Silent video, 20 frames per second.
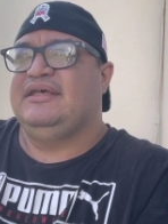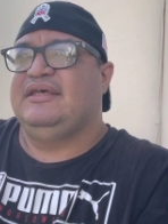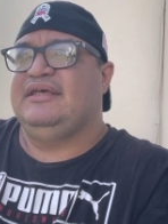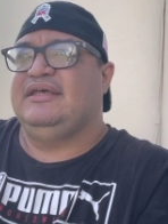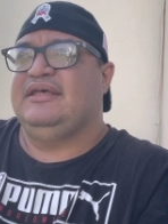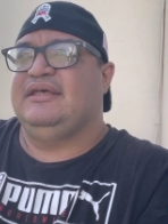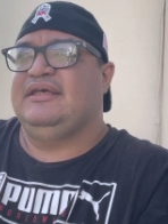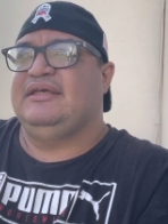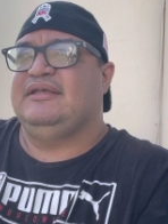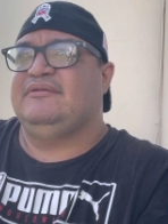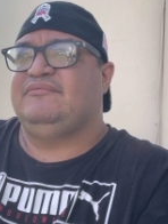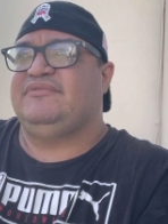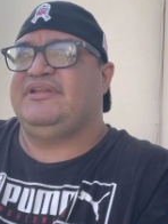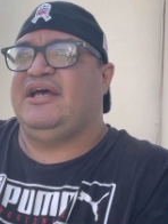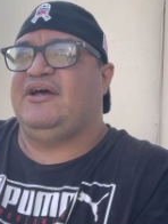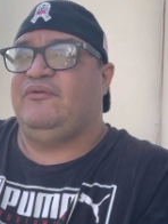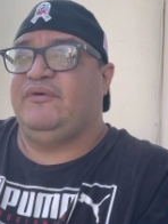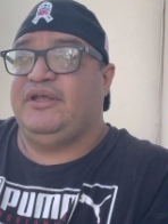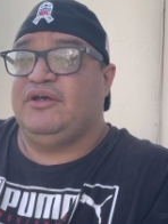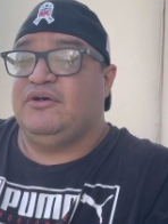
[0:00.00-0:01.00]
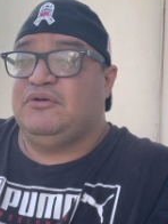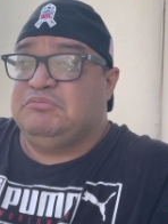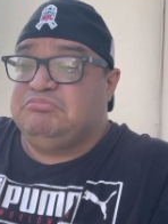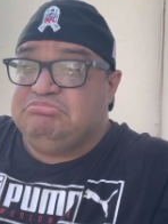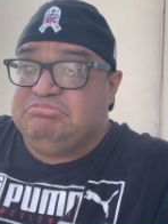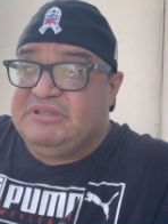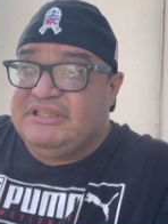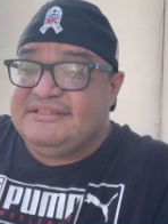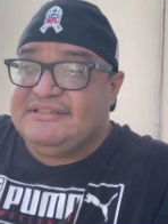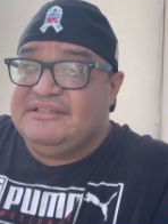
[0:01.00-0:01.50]
Então eu
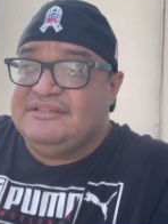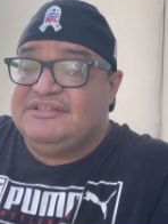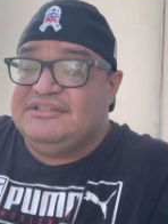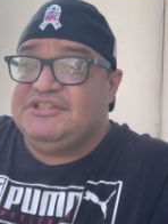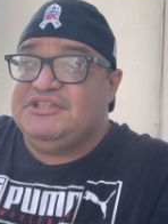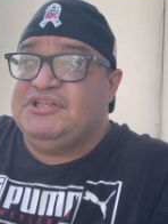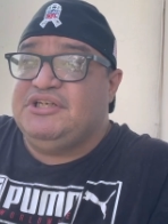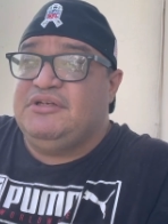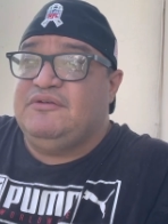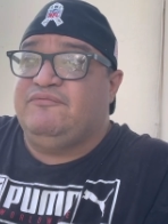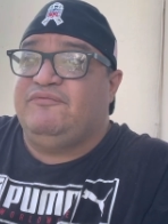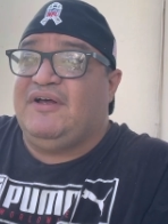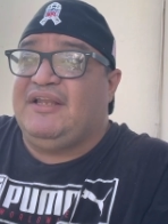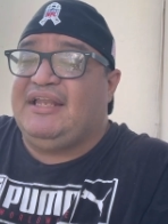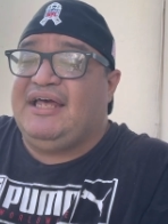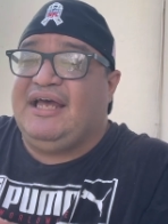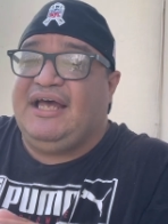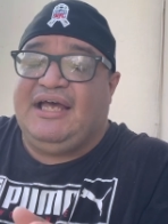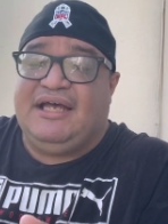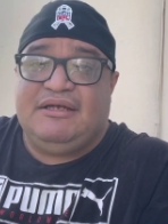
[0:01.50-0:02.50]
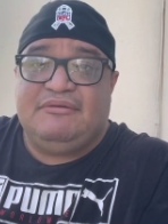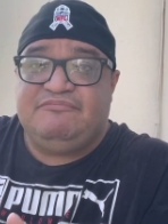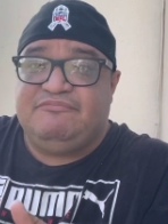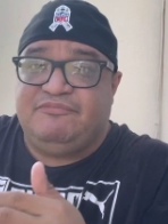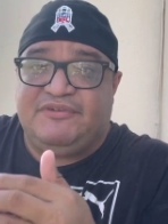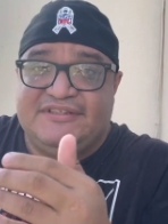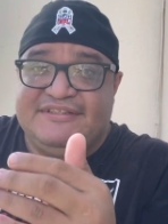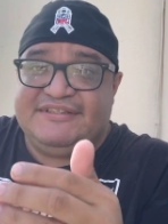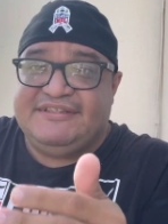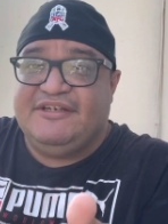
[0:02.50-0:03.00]
decidi falar,
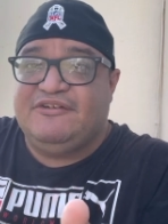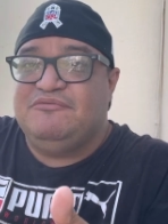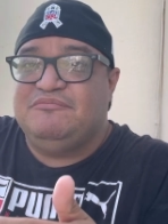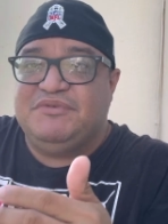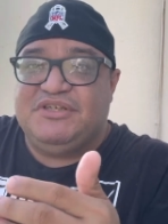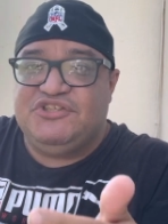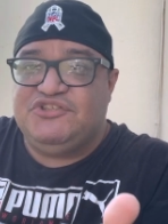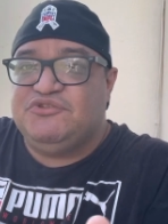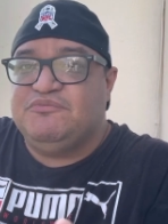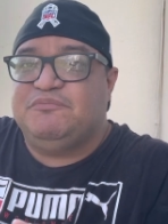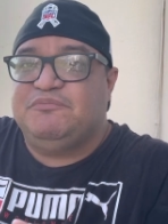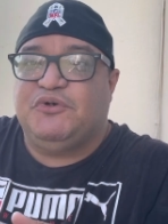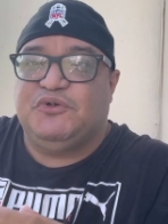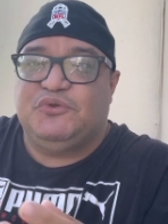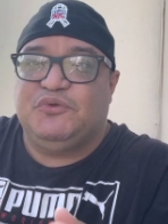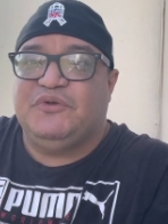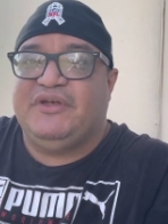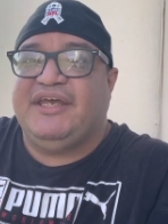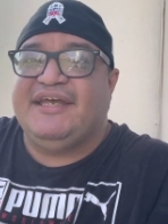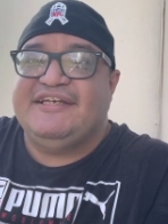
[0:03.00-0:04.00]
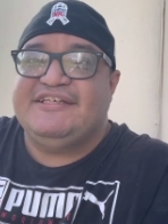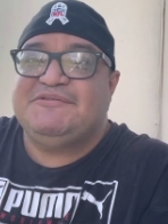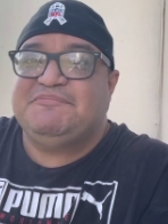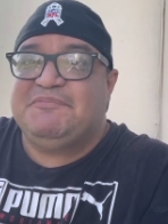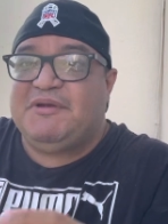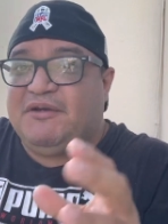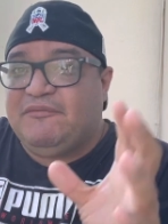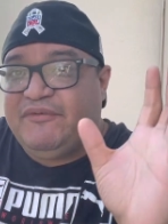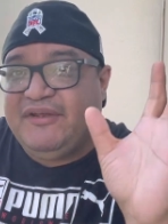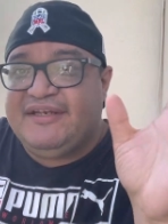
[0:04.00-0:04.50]
fazer um vídeo em português
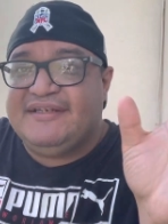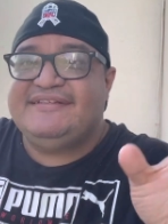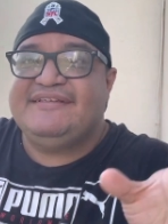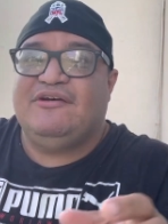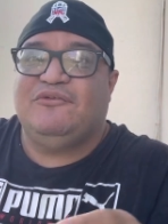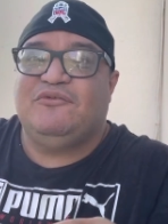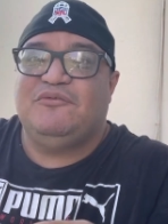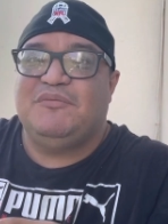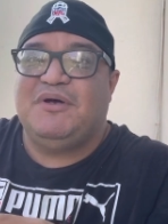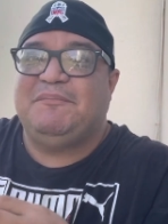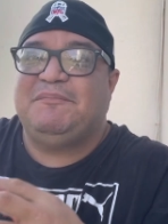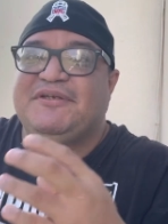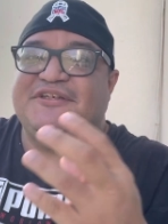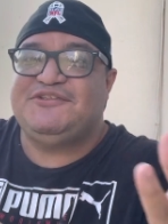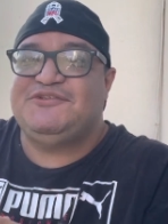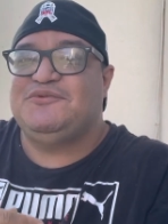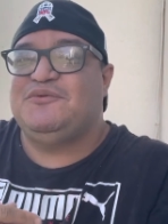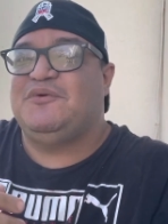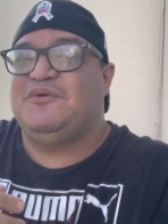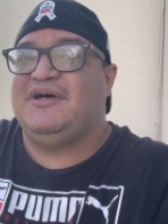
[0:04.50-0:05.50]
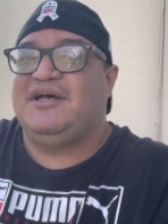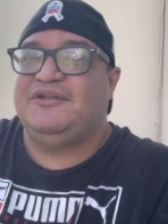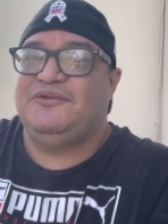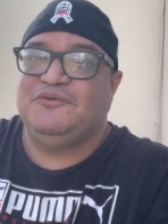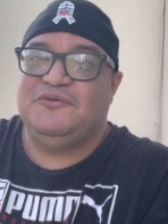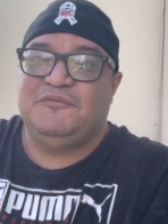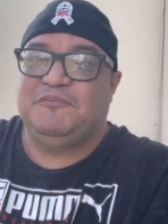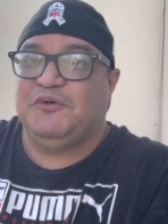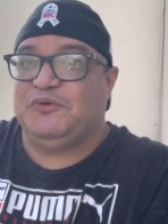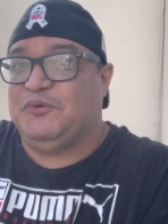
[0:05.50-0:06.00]
para ver se alguma pessoa
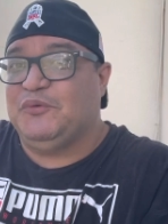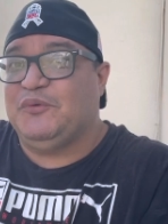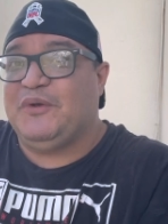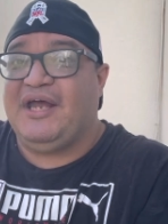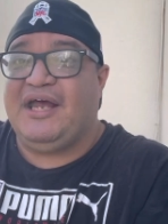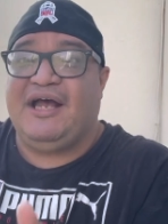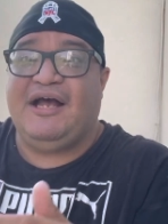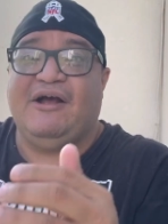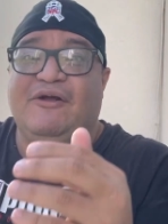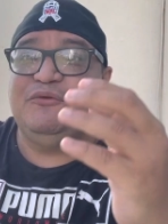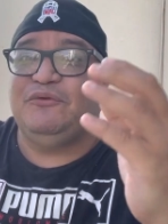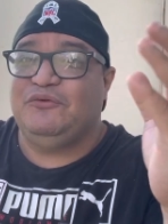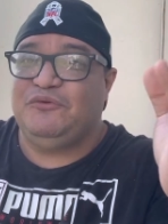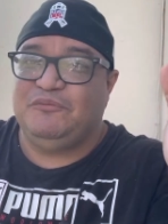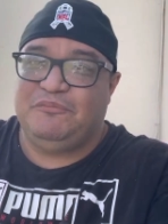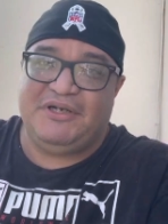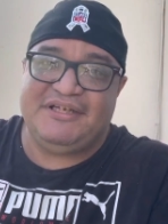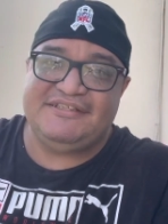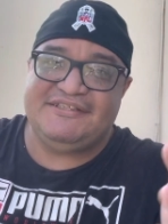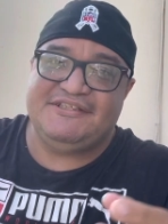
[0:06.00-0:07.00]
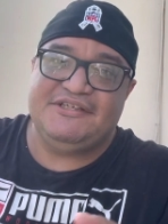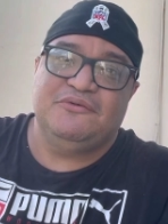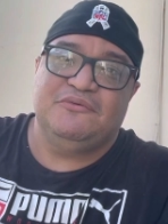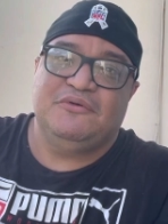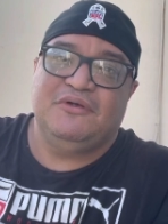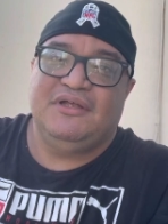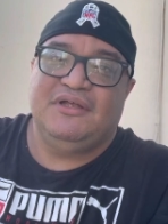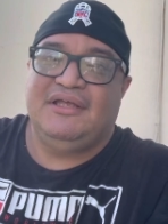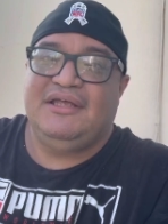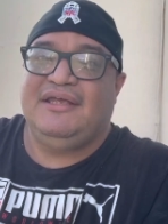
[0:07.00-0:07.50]
do Portugal ou do
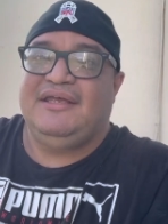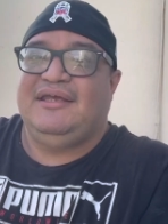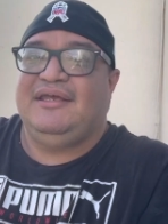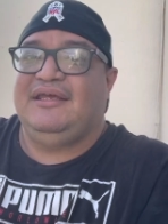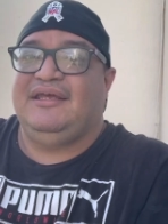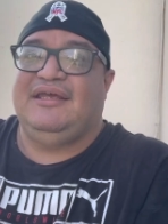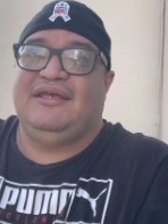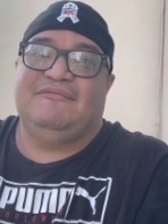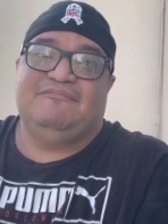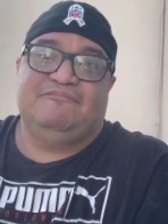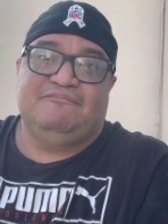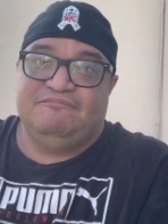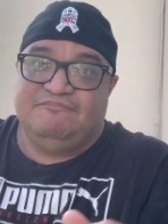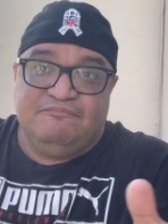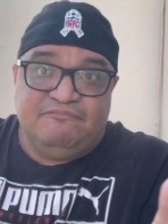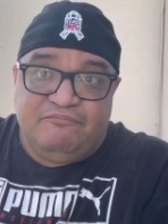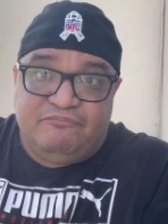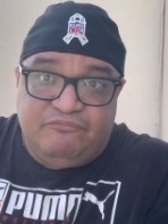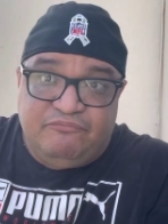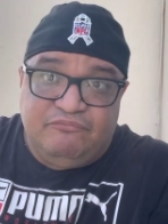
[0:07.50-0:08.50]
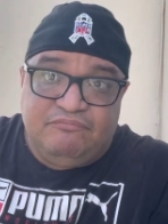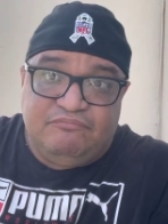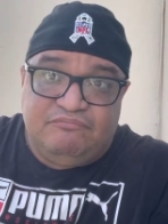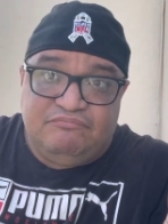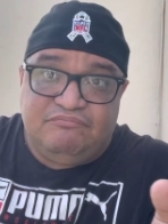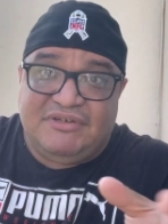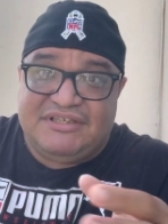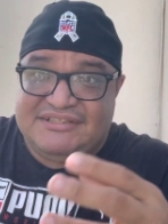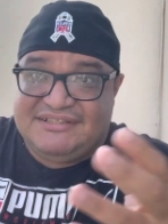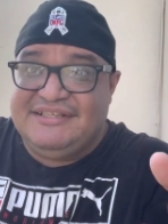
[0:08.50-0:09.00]
Brasil eh,
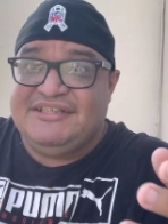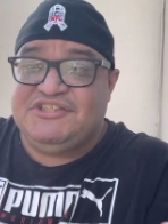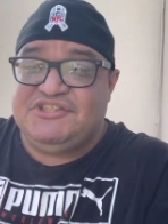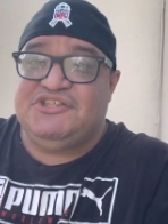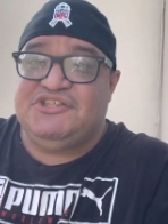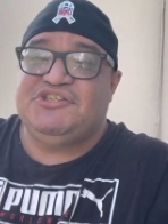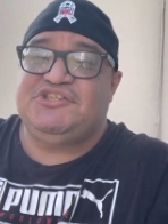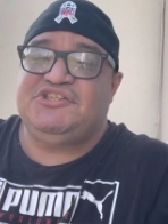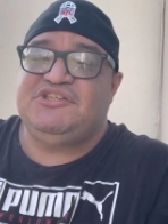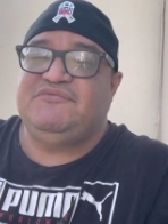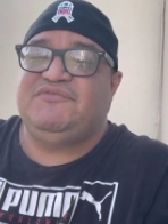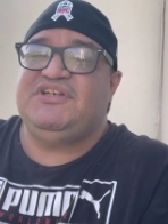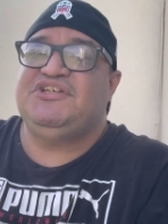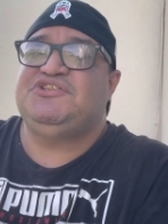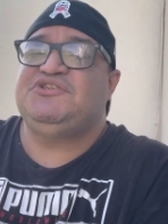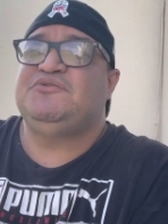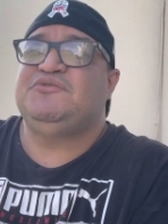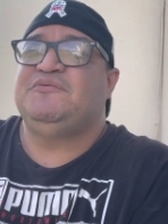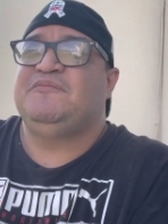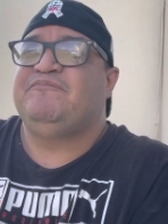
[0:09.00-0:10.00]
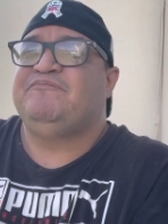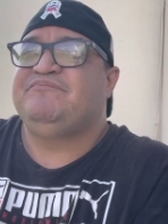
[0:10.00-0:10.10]
assiste este vídeo